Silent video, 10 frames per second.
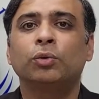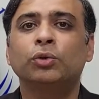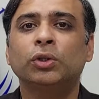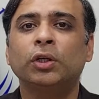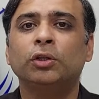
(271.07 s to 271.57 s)

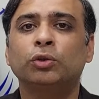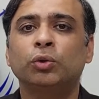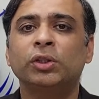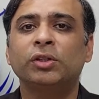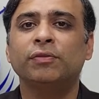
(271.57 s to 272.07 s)
उसकी
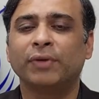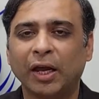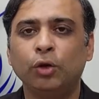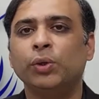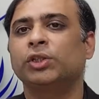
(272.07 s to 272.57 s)
थोड़ी सी
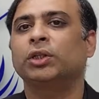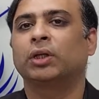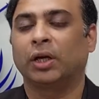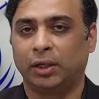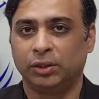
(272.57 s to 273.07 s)
वैल्यूएशन
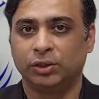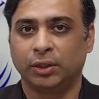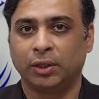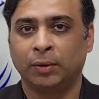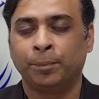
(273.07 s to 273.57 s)
कर
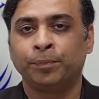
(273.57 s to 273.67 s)
लीजिएगा